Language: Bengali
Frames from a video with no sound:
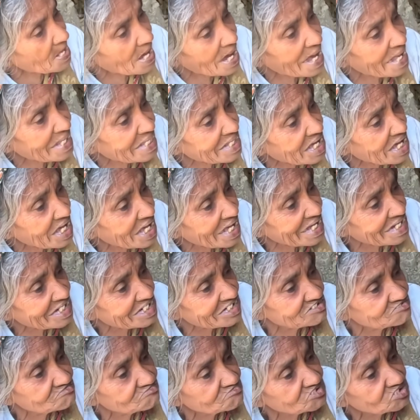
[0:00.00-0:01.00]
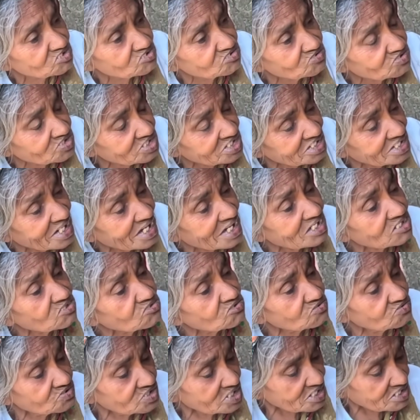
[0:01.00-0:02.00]
না না ছুটিয়া
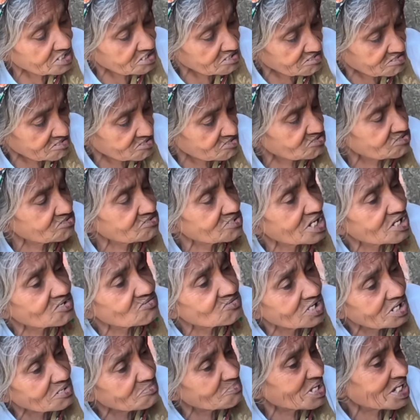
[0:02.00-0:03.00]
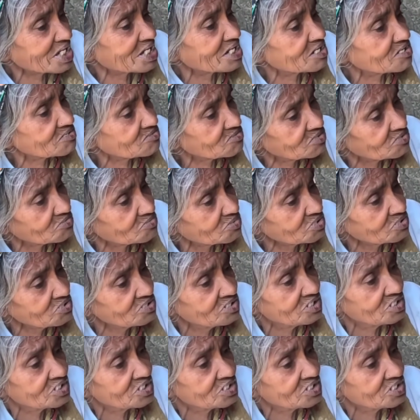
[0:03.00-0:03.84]
শুয়ে সুতা করে মালা করবো